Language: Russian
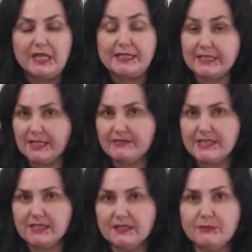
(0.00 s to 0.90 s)
Не для
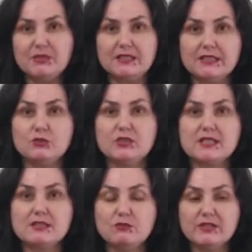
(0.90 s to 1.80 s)
всех, именно для той
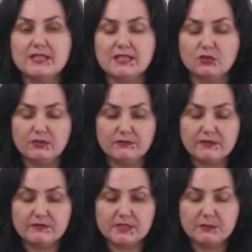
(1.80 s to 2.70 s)
категории, с которой
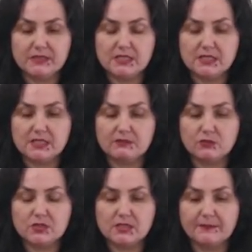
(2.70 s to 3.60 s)
вы
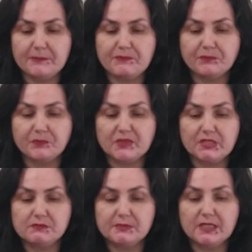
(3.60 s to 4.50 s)
взаимодействуете.
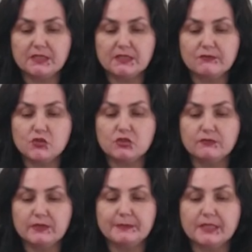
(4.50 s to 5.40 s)
В плане того, что
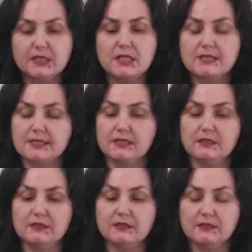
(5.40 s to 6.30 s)
вы
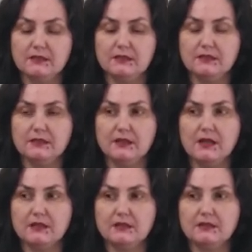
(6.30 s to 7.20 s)
прекрасны, а,
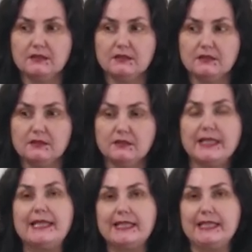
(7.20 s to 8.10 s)
как э,
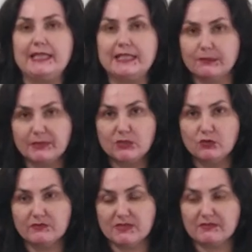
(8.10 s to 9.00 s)
легкие на
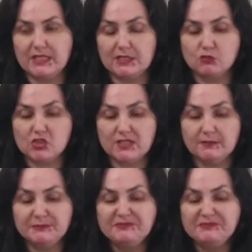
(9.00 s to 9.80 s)
подъем в своей душе,